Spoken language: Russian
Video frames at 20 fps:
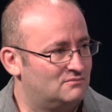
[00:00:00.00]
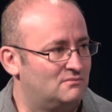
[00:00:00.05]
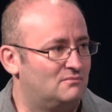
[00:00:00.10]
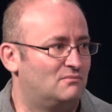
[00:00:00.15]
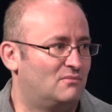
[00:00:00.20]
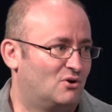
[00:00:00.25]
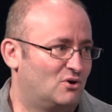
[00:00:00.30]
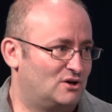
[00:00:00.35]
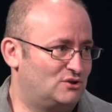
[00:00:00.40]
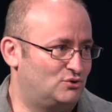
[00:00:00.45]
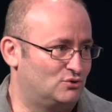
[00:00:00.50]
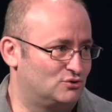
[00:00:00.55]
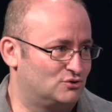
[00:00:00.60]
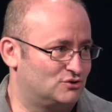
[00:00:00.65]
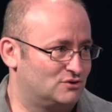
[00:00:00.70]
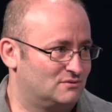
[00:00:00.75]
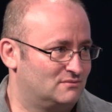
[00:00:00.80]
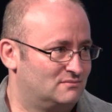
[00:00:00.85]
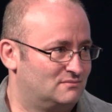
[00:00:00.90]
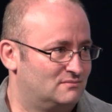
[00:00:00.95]

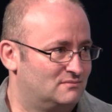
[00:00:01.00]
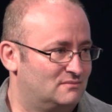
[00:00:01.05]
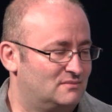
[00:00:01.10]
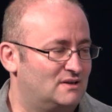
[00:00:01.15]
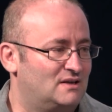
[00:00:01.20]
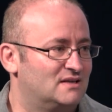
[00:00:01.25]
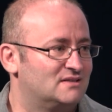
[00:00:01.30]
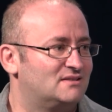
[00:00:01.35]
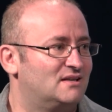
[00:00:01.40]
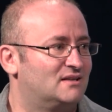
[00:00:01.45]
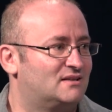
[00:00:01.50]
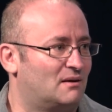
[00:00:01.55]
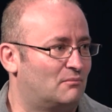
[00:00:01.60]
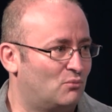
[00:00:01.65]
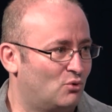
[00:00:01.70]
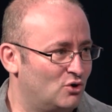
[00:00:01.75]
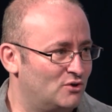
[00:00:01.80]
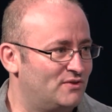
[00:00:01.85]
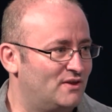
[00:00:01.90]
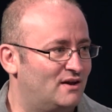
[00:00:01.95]
молодежи. Если это
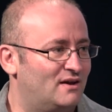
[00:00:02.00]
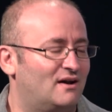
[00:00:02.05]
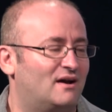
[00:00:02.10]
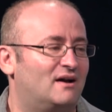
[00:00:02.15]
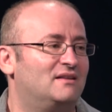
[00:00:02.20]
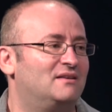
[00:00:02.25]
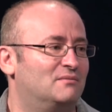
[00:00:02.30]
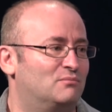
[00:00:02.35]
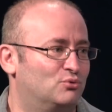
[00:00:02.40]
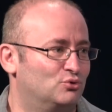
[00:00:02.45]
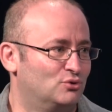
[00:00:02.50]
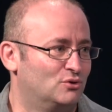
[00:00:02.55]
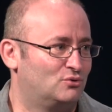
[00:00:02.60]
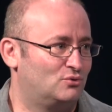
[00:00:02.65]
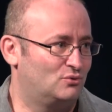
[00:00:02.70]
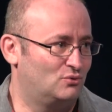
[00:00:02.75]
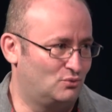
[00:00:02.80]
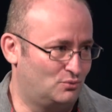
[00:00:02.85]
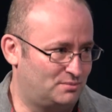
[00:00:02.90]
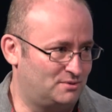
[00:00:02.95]
модно, они будут
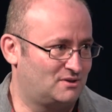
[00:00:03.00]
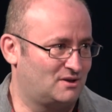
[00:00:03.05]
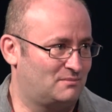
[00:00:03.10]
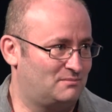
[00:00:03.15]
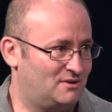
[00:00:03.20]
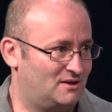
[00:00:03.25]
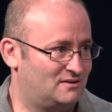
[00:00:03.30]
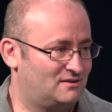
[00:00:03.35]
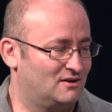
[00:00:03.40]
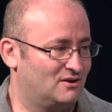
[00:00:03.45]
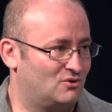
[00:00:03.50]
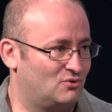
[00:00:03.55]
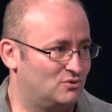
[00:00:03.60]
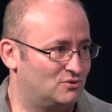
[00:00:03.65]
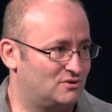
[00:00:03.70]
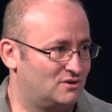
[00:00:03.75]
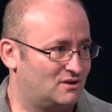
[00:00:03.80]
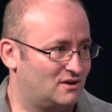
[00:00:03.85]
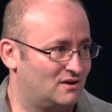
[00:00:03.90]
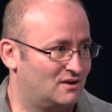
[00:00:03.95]
употреблять
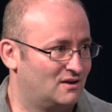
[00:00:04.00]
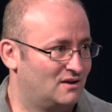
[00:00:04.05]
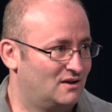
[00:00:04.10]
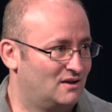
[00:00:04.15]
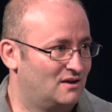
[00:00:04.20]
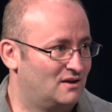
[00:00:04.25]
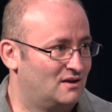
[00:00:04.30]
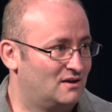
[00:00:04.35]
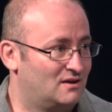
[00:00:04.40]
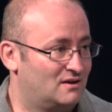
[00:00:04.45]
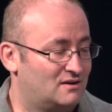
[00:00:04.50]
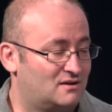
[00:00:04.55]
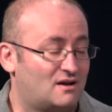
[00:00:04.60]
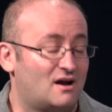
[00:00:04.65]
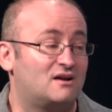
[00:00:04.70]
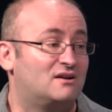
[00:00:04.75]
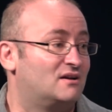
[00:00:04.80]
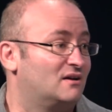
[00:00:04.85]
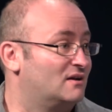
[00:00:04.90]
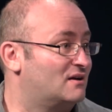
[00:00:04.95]
наркотики.
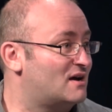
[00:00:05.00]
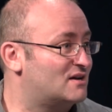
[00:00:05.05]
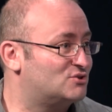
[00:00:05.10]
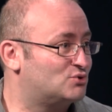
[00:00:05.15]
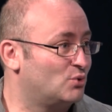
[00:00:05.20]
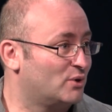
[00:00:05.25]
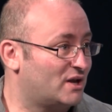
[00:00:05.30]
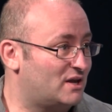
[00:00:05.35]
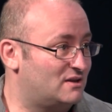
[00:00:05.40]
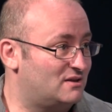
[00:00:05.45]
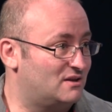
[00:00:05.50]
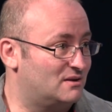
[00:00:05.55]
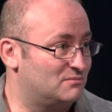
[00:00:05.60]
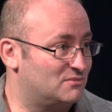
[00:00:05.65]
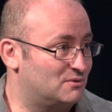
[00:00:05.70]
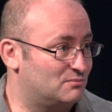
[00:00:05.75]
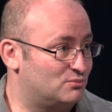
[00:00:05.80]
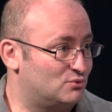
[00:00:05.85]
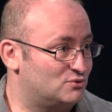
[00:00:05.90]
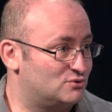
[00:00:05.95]
Как, как с курением,
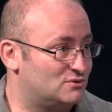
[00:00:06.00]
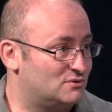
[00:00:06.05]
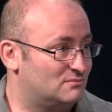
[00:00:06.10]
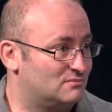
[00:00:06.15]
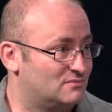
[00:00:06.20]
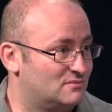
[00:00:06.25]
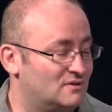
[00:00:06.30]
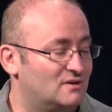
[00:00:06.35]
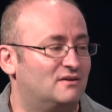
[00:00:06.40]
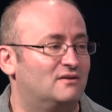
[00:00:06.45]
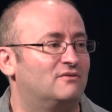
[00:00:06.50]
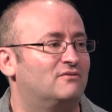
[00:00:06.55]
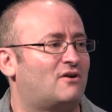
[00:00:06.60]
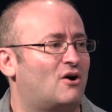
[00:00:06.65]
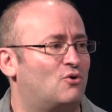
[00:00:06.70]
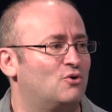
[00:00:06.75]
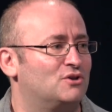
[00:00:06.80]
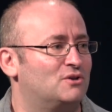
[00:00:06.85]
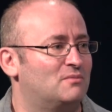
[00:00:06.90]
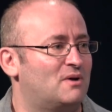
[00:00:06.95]
допустим. В
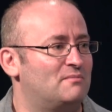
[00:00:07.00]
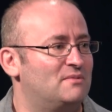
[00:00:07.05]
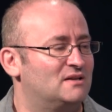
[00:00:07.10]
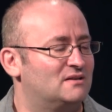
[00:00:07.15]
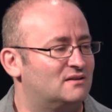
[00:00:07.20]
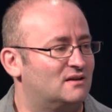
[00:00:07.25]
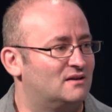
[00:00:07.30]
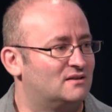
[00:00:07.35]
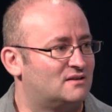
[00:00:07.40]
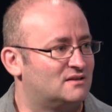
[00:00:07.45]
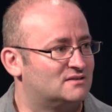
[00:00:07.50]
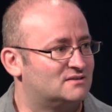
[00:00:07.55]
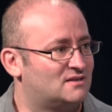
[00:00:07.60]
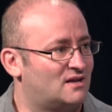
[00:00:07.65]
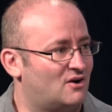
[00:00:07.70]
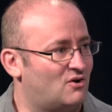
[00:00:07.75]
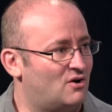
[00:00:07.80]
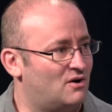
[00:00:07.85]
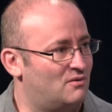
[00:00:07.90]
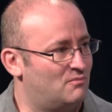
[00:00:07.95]
какой-то момент это
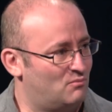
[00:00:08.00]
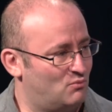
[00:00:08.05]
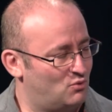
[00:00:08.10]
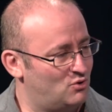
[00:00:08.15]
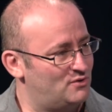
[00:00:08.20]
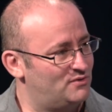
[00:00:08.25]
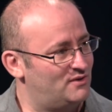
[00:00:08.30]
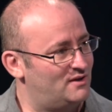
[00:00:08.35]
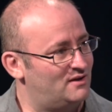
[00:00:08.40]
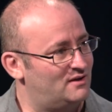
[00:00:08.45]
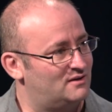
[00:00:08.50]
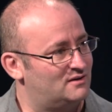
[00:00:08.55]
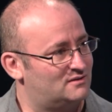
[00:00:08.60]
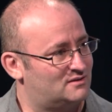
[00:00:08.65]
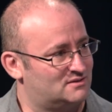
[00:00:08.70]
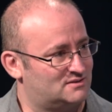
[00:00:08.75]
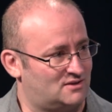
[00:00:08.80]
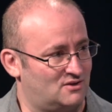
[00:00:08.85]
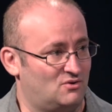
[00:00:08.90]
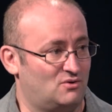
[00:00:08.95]
стало модно,
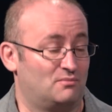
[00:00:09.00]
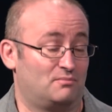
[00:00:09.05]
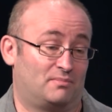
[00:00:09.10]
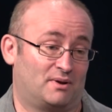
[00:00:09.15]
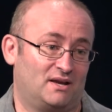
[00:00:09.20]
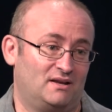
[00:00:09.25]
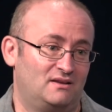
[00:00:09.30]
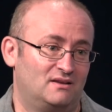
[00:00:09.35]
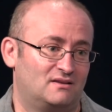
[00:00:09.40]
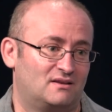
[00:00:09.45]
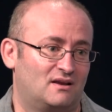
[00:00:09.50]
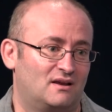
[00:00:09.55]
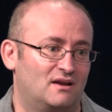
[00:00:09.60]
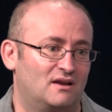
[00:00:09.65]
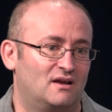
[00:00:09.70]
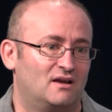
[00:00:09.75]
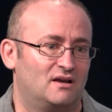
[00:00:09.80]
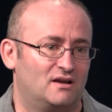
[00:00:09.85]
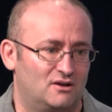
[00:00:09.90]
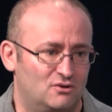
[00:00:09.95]
это стало принято,
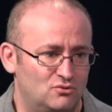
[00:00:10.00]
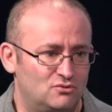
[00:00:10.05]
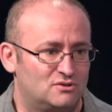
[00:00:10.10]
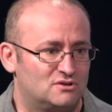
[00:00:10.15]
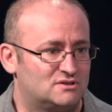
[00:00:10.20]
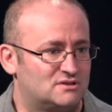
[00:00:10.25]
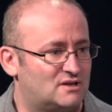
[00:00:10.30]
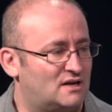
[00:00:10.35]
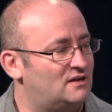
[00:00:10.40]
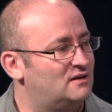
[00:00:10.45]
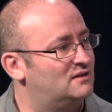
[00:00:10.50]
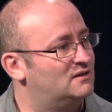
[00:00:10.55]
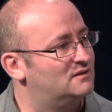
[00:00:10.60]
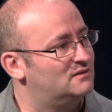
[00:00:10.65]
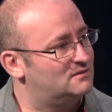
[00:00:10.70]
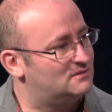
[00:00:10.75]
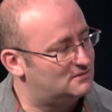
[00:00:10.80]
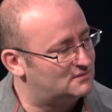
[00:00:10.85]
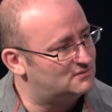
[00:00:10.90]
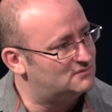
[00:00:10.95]
и люди стали
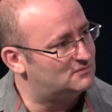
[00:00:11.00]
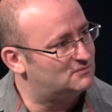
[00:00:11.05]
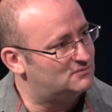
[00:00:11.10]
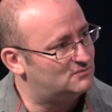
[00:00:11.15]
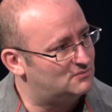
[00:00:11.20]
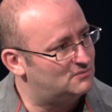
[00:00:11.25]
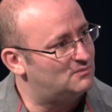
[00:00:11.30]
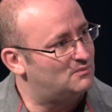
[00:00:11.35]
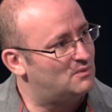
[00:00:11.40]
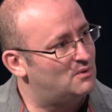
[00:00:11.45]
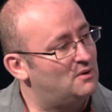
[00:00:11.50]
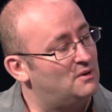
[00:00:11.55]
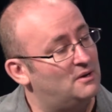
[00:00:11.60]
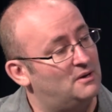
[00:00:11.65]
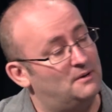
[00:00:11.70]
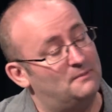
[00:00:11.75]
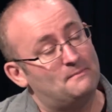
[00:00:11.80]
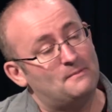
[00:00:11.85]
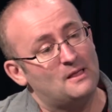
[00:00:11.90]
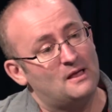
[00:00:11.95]

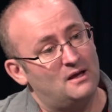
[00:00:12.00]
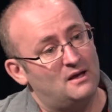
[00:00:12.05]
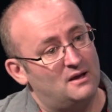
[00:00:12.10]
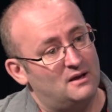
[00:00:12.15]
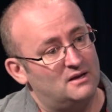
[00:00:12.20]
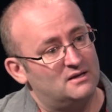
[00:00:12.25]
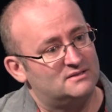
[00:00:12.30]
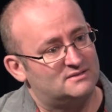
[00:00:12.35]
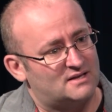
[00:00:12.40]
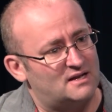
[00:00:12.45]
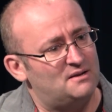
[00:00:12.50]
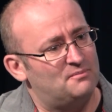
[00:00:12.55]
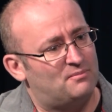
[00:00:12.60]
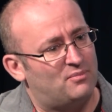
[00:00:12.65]
Э, стали